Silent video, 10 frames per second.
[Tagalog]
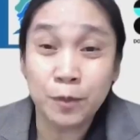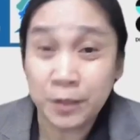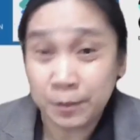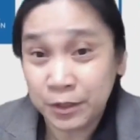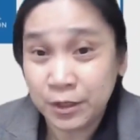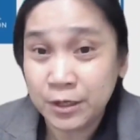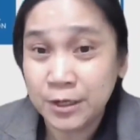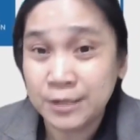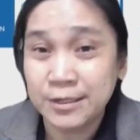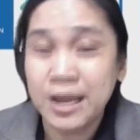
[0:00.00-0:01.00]
development ng
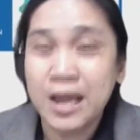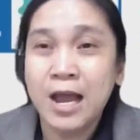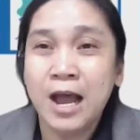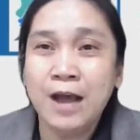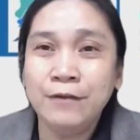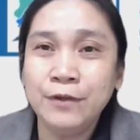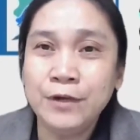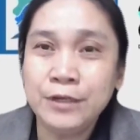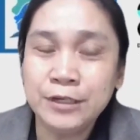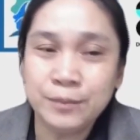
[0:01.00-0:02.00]
materials.
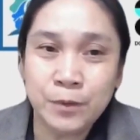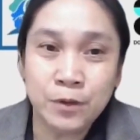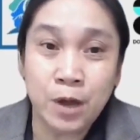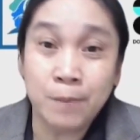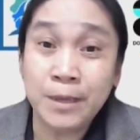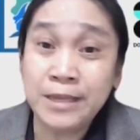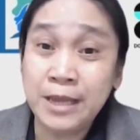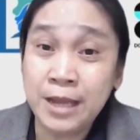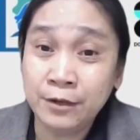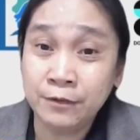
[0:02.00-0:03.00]
After this po, by
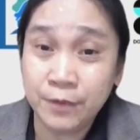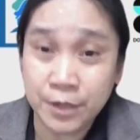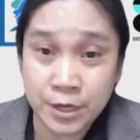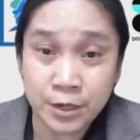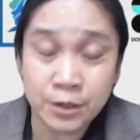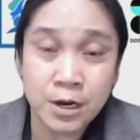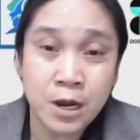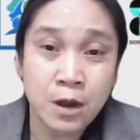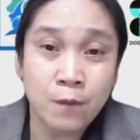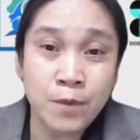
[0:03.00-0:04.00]
the end of the year,
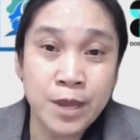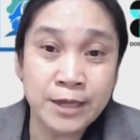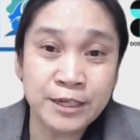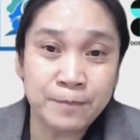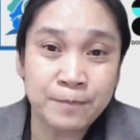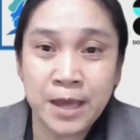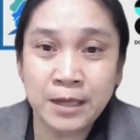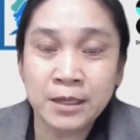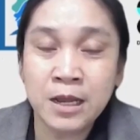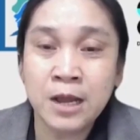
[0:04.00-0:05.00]
we
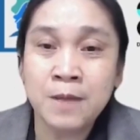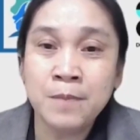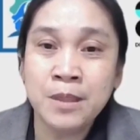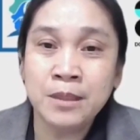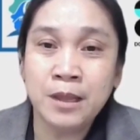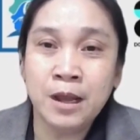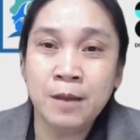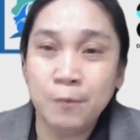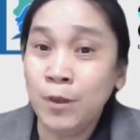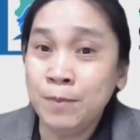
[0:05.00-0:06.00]
expect na
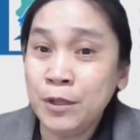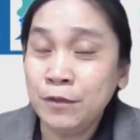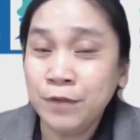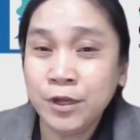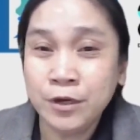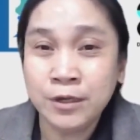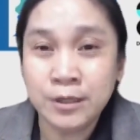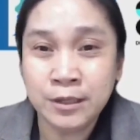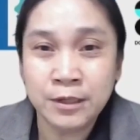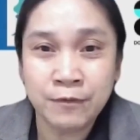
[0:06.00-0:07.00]
uh, well, mid of the year
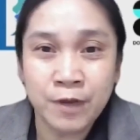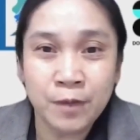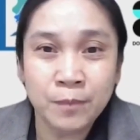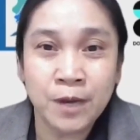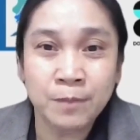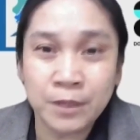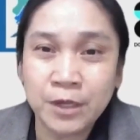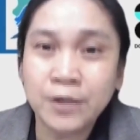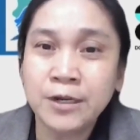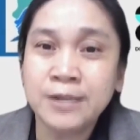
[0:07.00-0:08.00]
na na-develop na ang
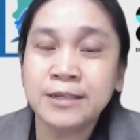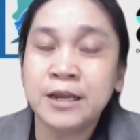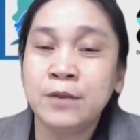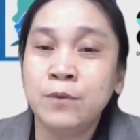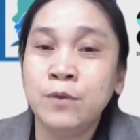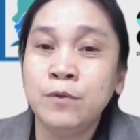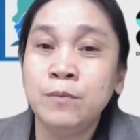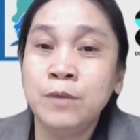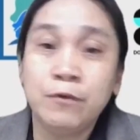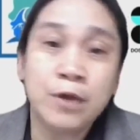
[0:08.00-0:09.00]
materials and we
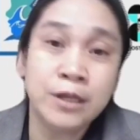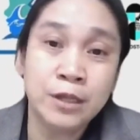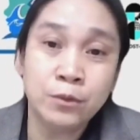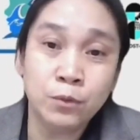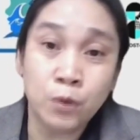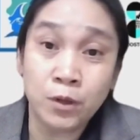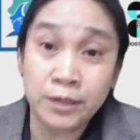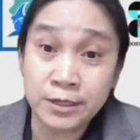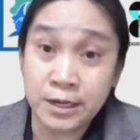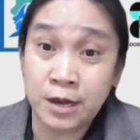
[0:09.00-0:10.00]
will be ready to
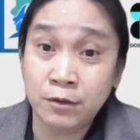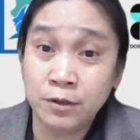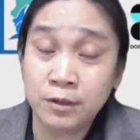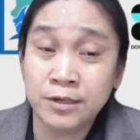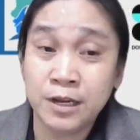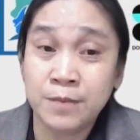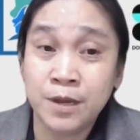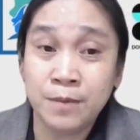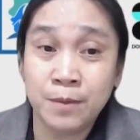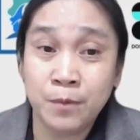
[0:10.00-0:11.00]
roll this out. Sa
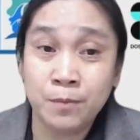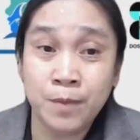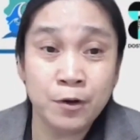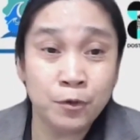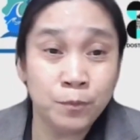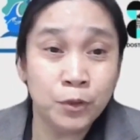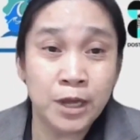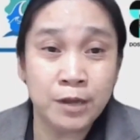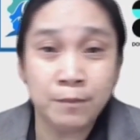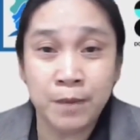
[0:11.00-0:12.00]
iba-iba po, meron po
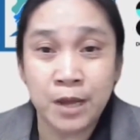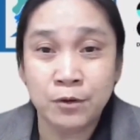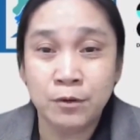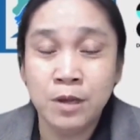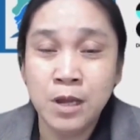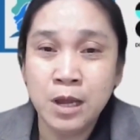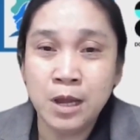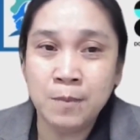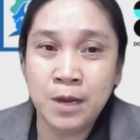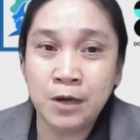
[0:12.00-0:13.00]
tayong planong
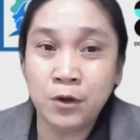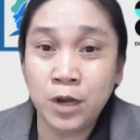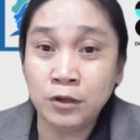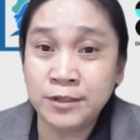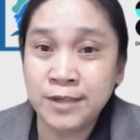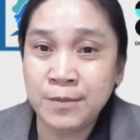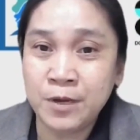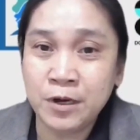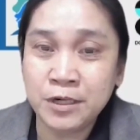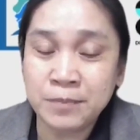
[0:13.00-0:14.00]
ang uh, mga roll-out
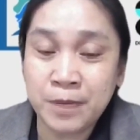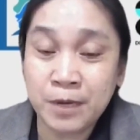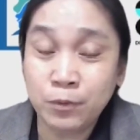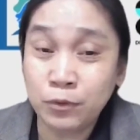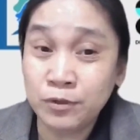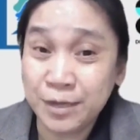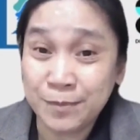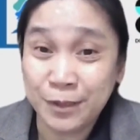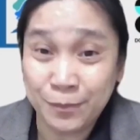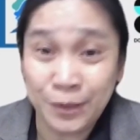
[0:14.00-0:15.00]
seminars para po dun sa
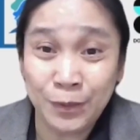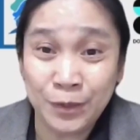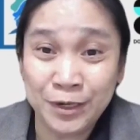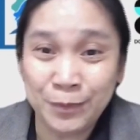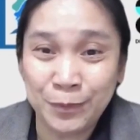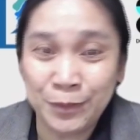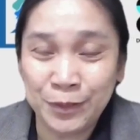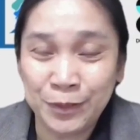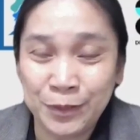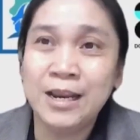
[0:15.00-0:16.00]
iba't ibang lugar na po.